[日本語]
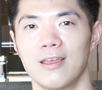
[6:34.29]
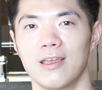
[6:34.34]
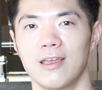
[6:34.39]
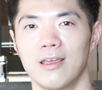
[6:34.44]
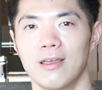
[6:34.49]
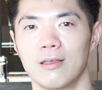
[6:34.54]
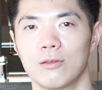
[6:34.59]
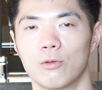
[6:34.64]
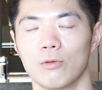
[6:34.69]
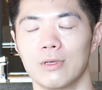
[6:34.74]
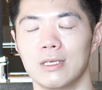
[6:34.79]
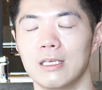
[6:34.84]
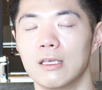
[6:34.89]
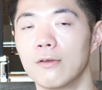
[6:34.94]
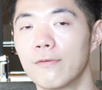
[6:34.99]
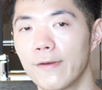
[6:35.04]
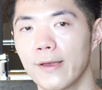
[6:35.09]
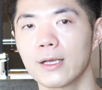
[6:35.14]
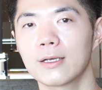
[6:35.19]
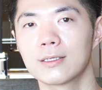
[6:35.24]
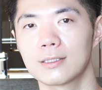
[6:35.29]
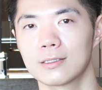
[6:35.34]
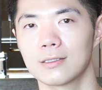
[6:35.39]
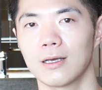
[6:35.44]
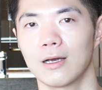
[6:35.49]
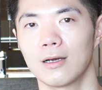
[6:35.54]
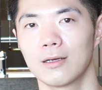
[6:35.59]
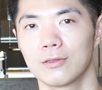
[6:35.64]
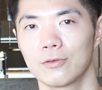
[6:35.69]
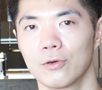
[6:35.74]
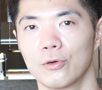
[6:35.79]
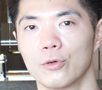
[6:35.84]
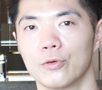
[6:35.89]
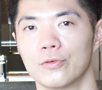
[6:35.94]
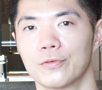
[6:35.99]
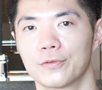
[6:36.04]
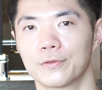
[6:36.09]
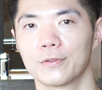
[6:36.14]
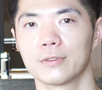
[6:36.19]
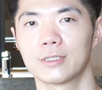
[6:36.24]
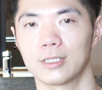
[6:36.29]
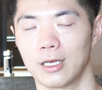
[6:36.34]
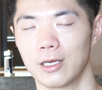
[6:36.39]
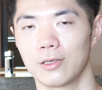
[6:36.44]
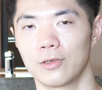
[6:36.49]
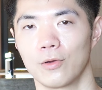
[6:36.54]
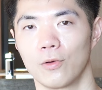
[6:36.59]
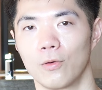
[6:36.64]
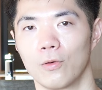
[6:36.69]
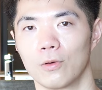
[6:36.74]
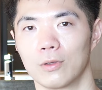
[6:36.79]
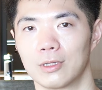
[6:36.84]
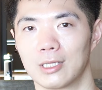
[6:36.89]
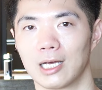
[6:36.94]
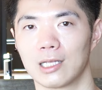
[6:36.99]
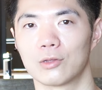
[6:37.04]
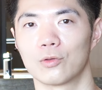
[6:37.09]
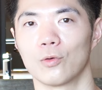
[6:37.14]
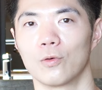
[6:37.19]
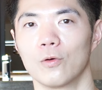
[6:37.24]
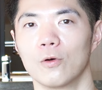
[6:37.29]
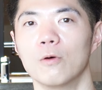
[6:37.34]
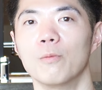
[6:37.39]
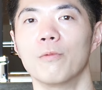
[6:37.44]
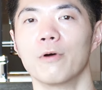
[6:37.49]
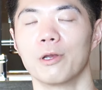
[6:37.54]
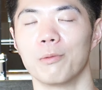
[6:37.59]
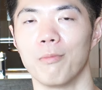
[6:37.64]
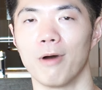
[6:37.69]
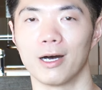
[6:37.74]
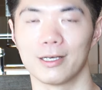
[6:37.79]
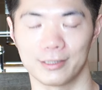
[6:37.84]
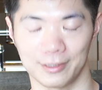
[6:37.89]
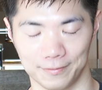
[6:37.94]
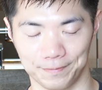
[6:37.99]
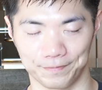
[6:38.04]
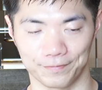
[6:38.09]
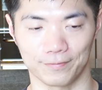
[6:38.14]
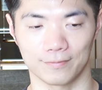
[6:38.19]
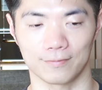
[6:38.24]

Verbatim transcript: イフェクサーの副作用だと思います。